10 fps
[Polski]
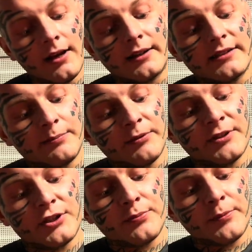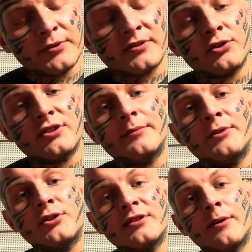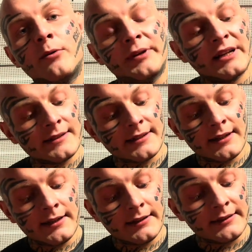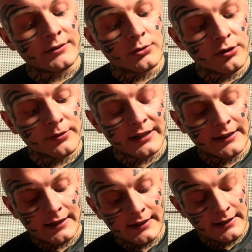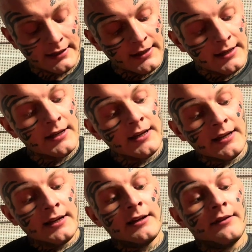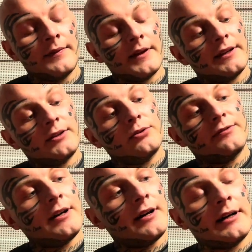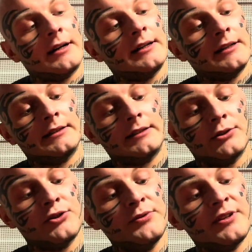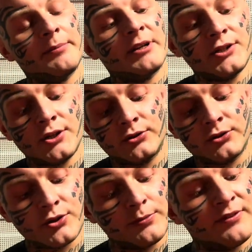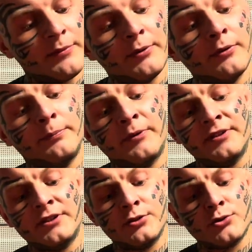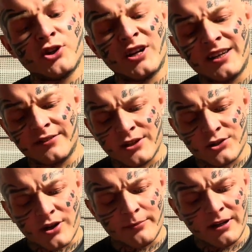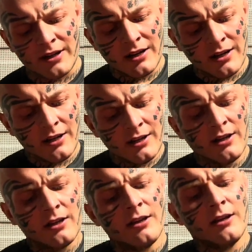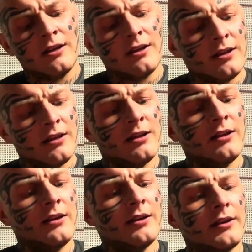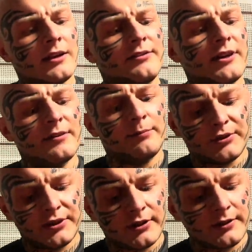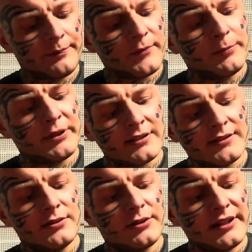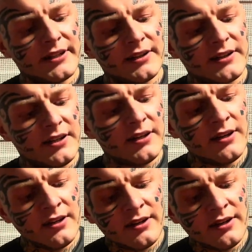a chcę powiedzieć po prostu, że za operację na drugą rękę. No ale kurwa, chodzi mi najbardziej o to, żeby wam po powiedzieć, że jak ja wjeżdżam, yy, jak wjadę po tej operacji drugiej ręki,